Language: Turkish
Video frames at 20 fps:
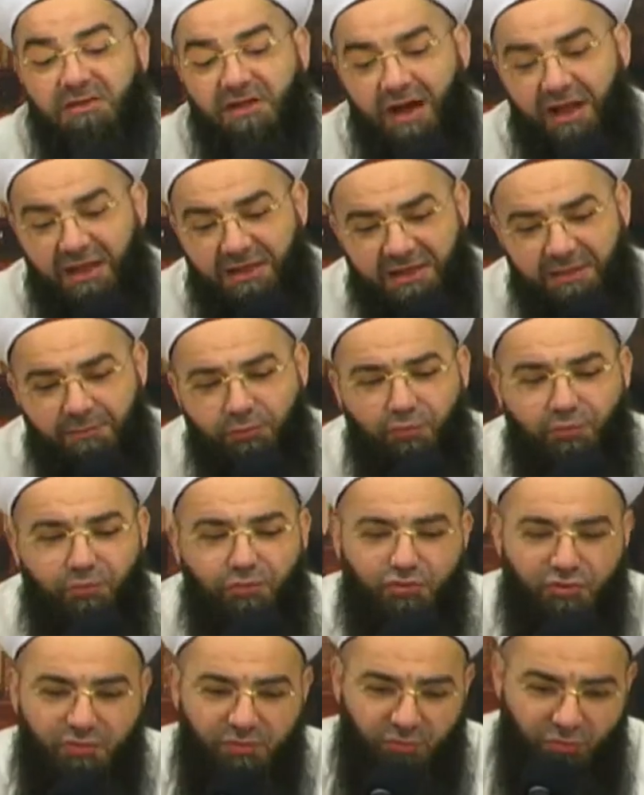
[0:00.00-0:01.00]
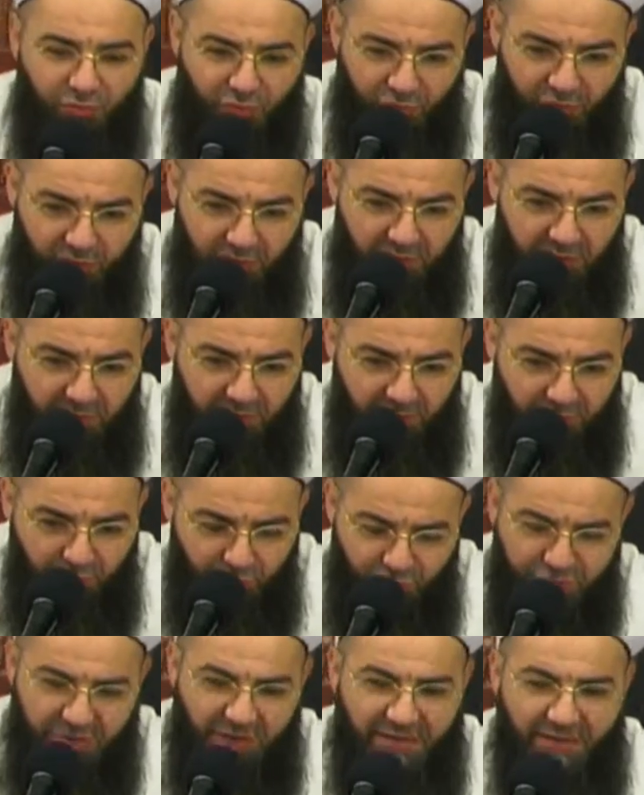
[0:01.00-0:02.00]
halde bu, müj bu
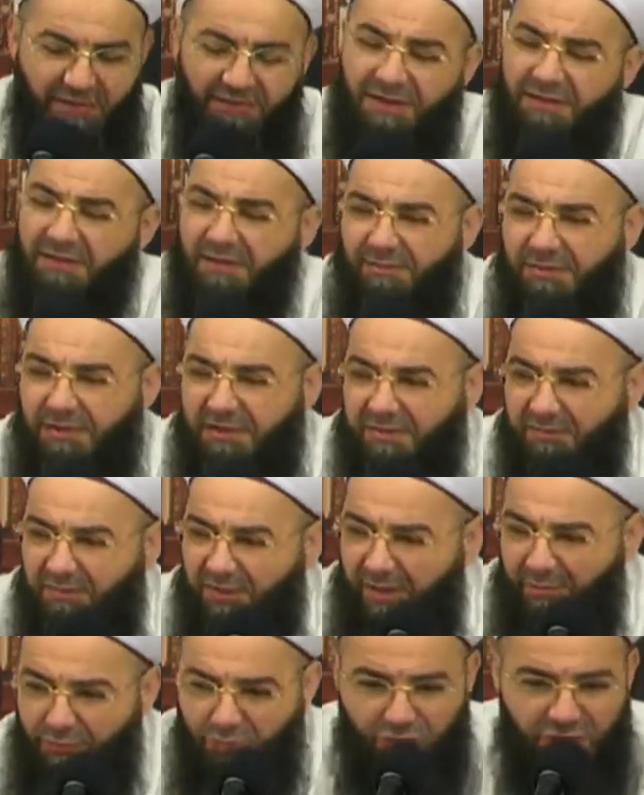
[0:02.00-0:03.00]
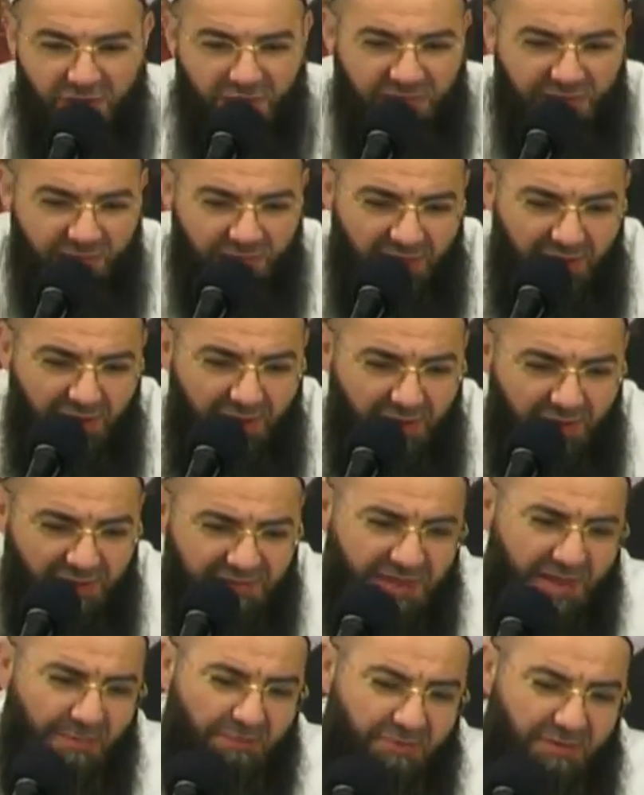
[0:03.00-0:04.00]
müjde de var. Tabii kimine müjde, kimine
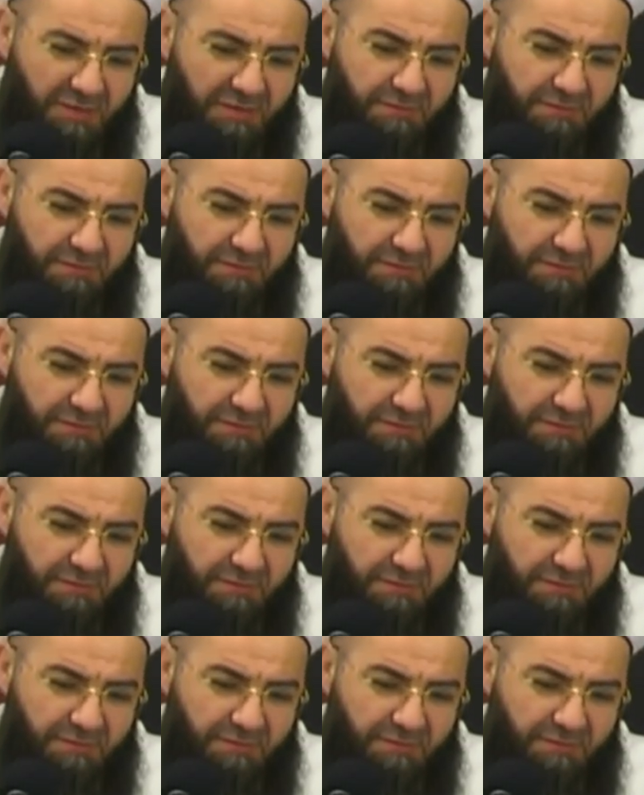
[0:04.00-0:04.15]
azap.